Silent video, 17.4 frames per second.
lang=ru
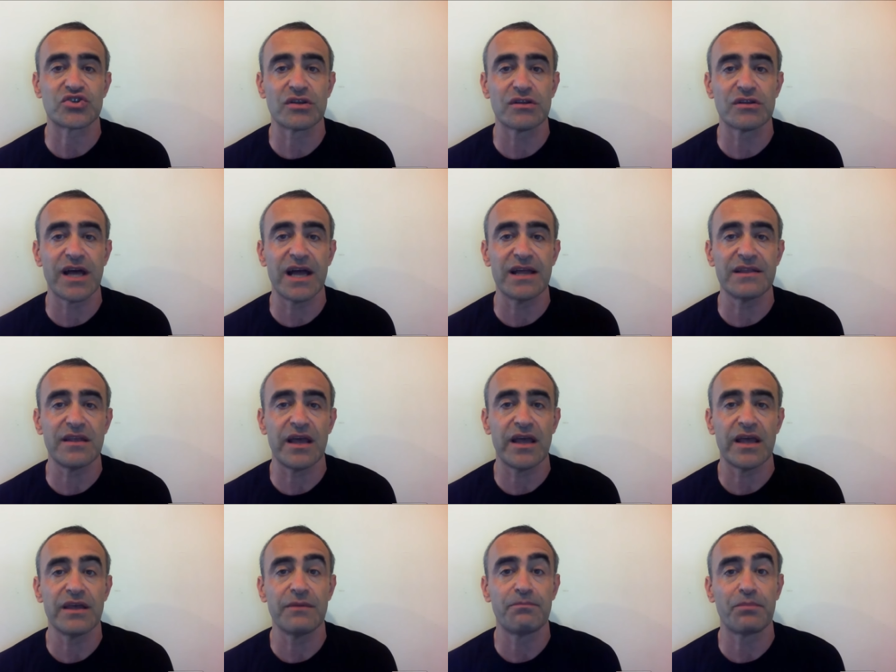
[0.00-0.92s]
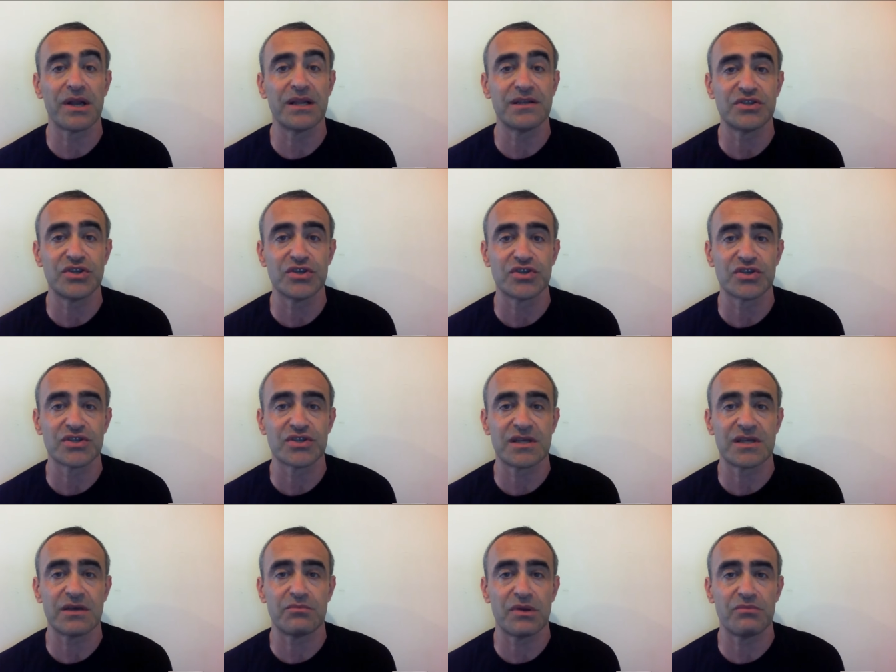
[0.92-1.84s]
желания и
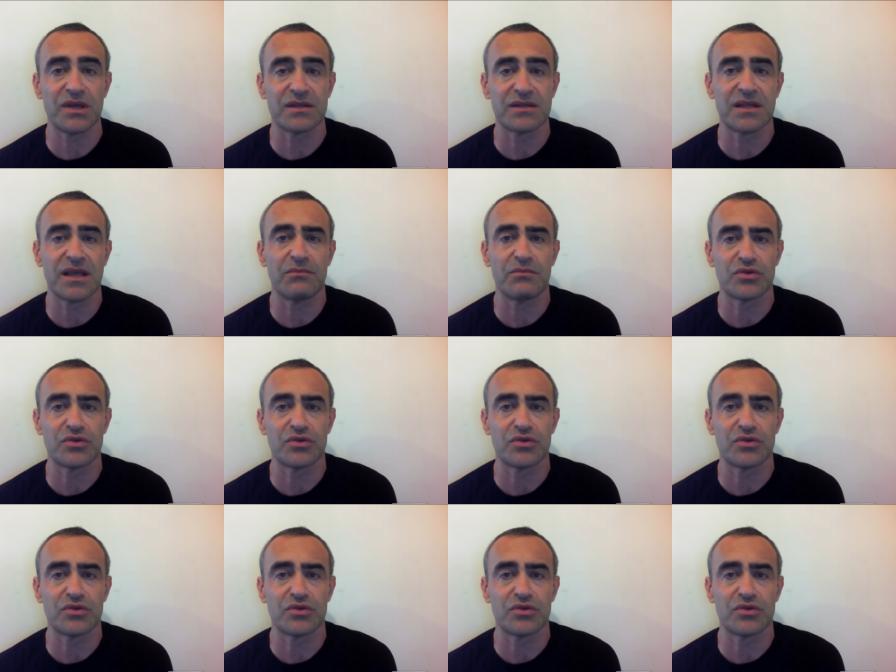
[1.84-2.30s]
политические моменты,